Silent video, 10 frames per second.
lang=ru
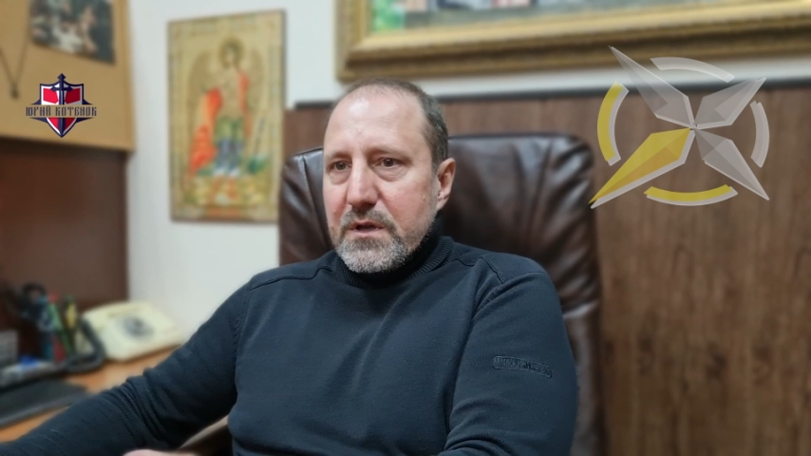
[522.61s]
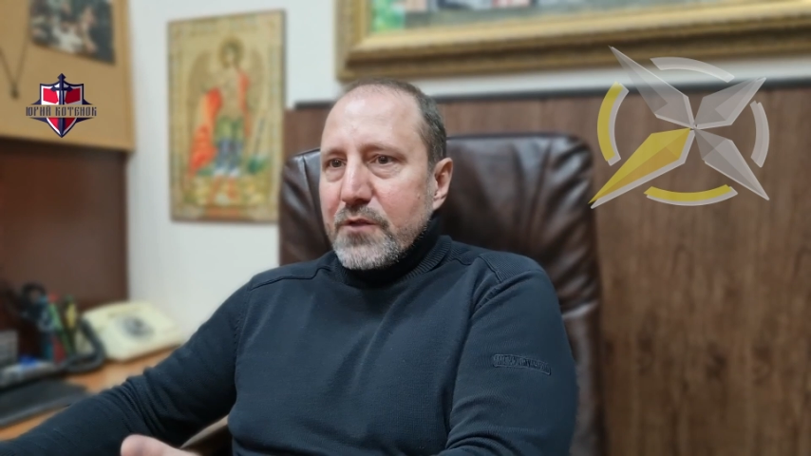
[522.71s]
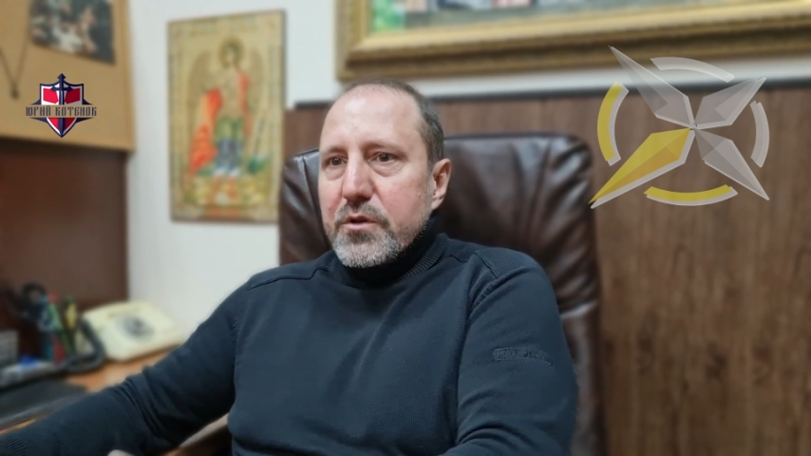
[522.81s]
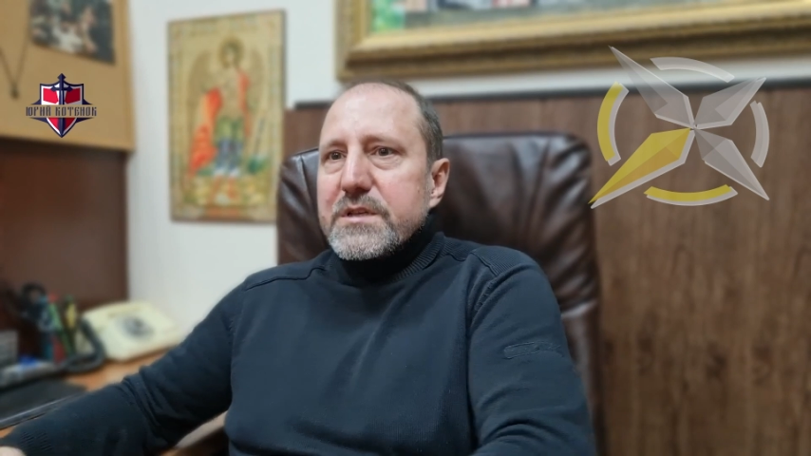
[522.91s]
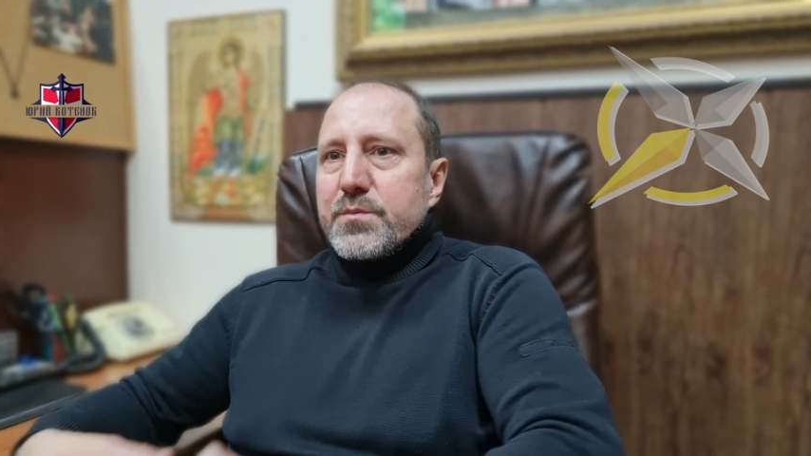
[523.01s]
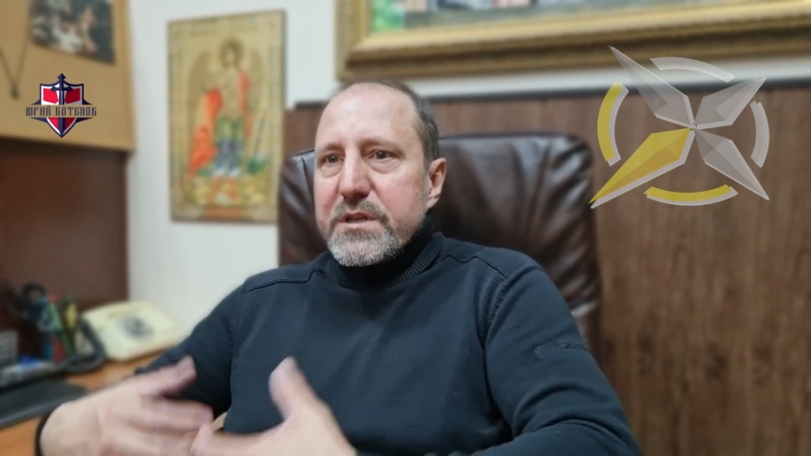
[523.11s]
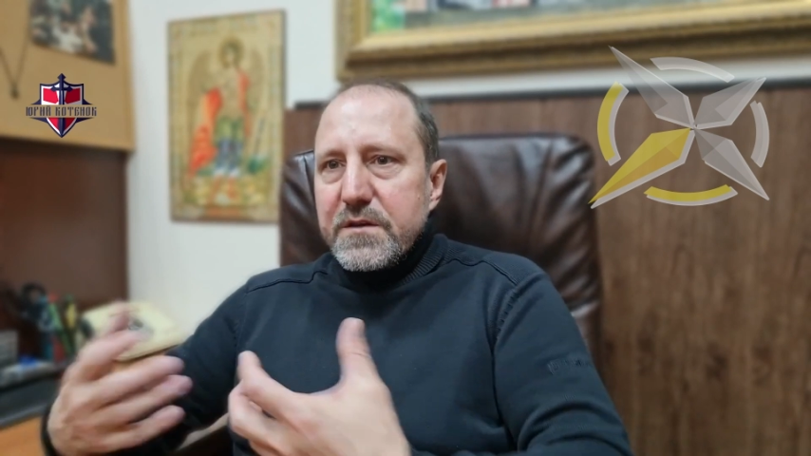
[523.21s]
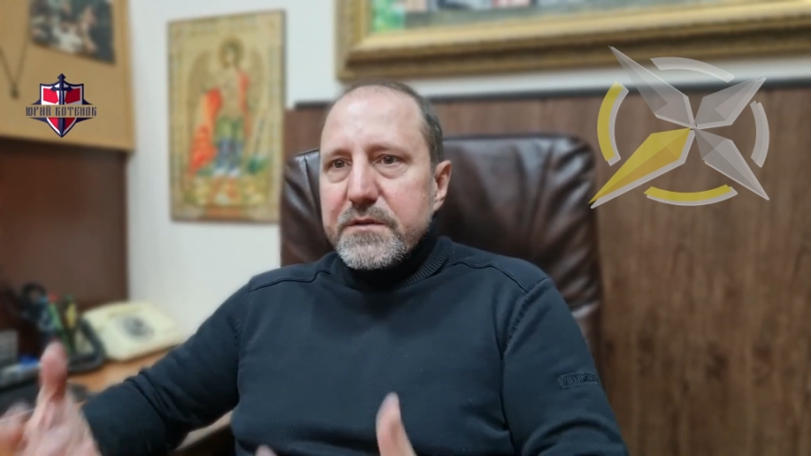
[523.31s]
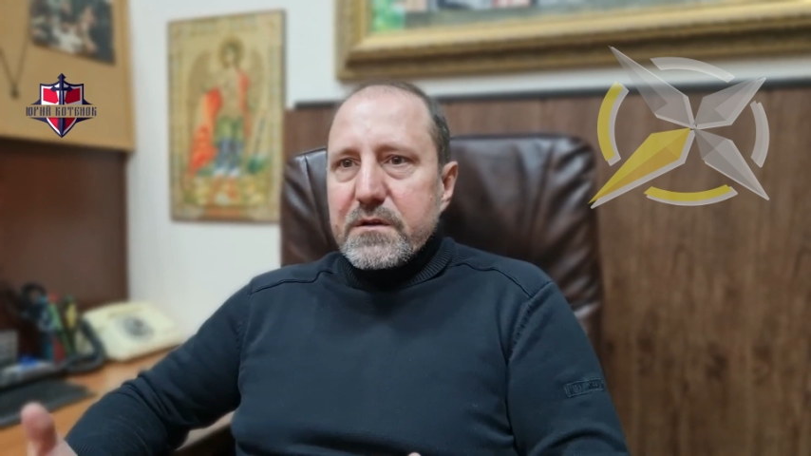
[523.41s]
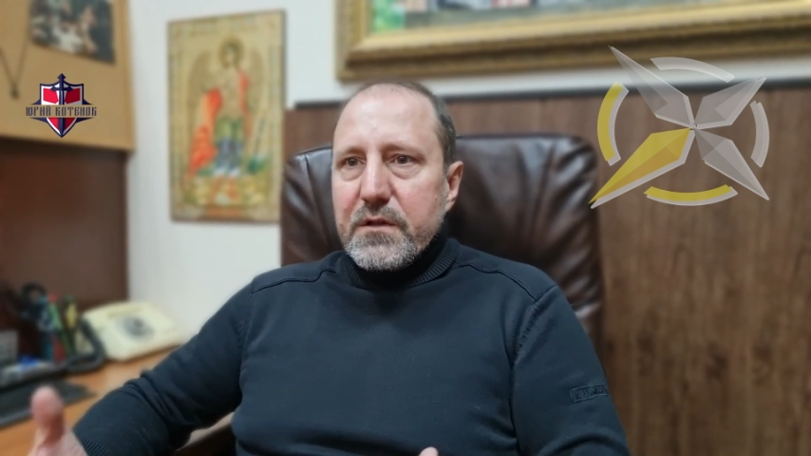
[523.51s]
Оно нас
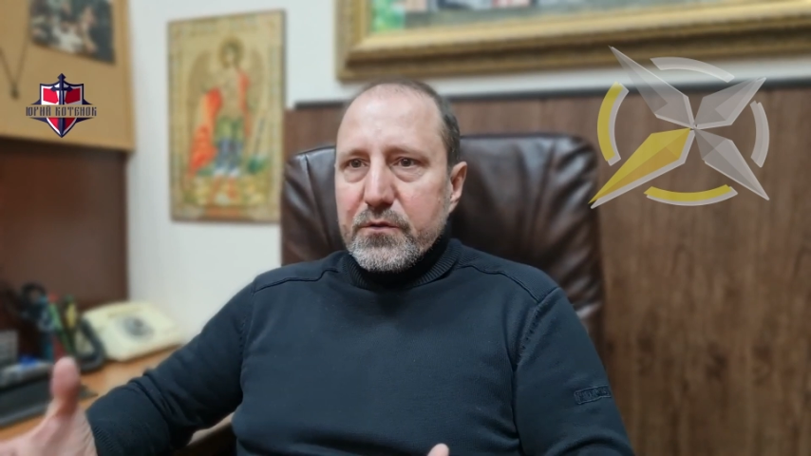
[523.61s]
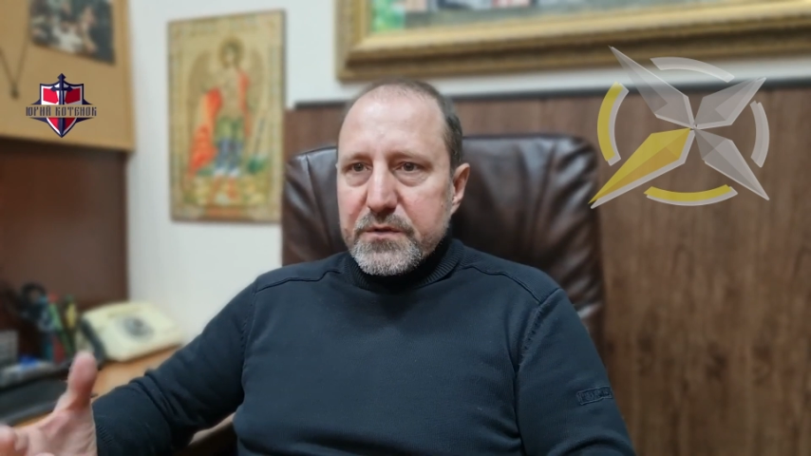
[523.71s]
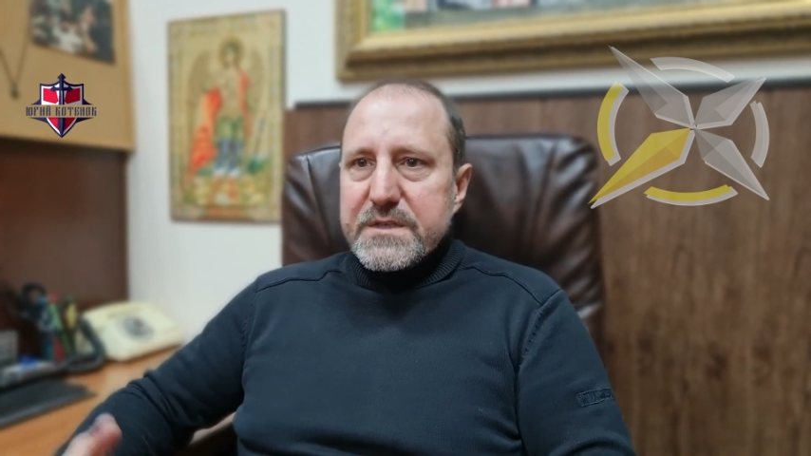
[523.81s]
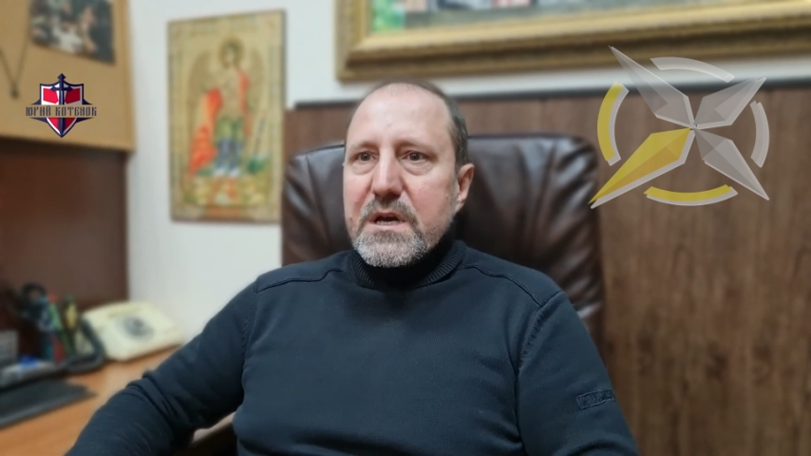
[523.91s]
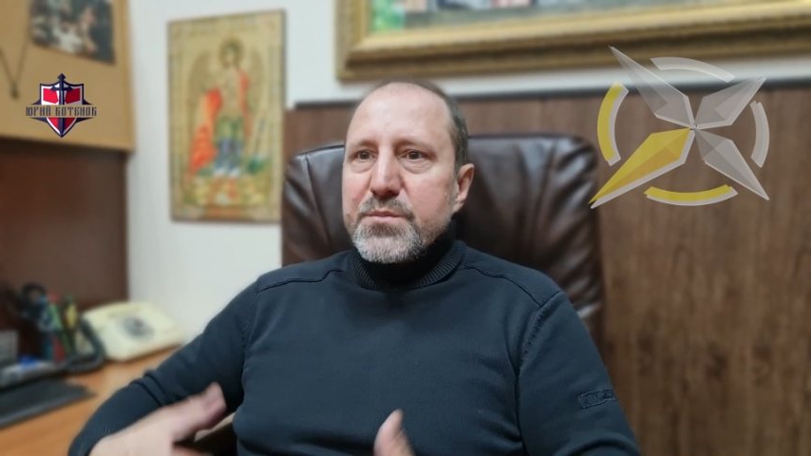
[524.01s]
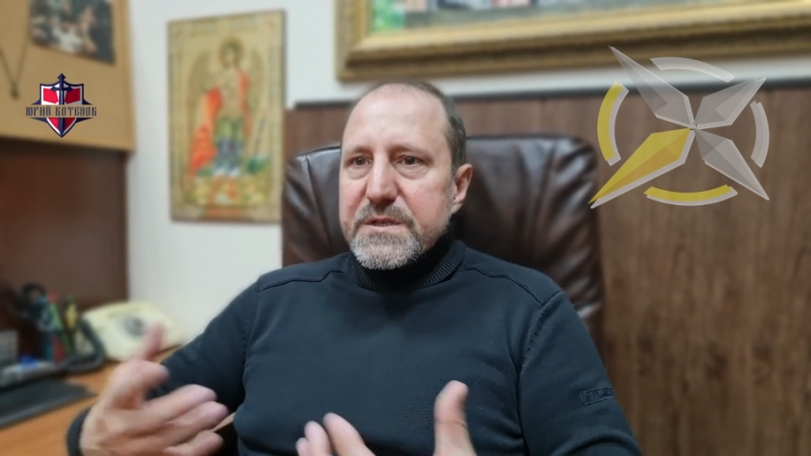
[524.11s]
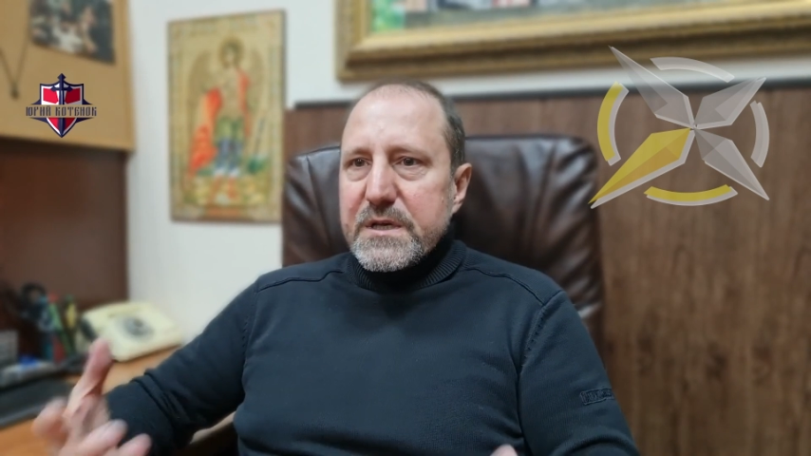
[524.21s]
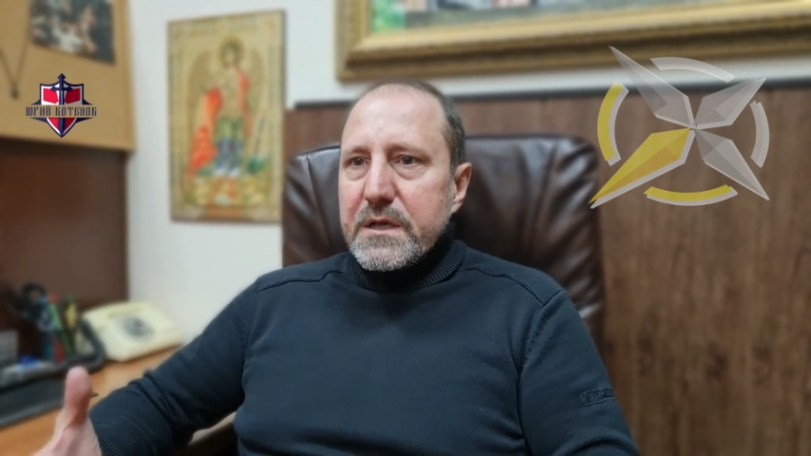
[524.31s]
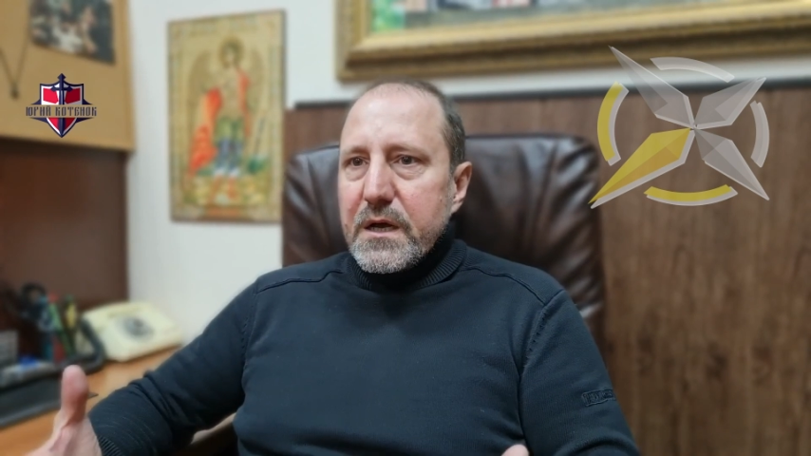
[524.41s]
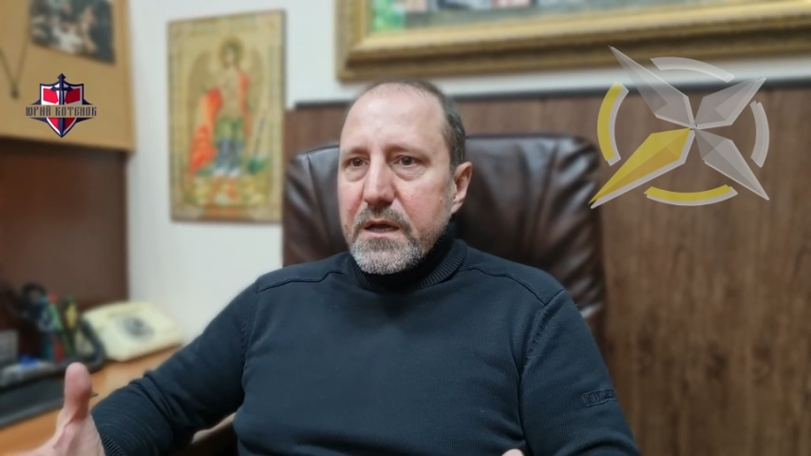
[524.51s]
мотивировало, оно нас
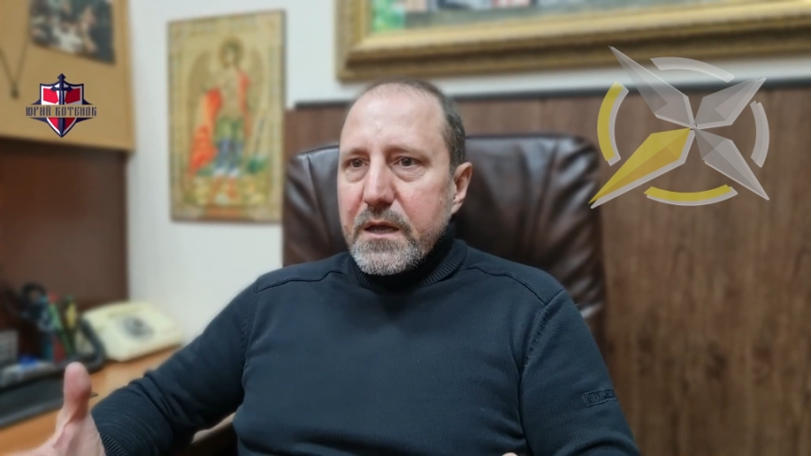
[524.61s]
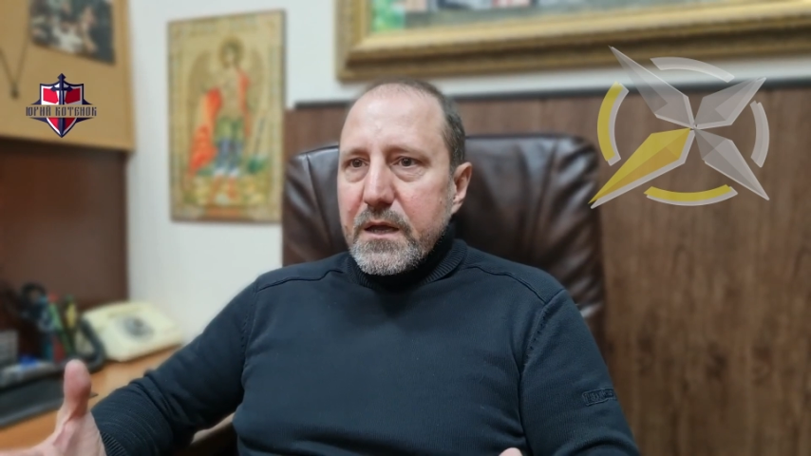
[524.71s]
обязало.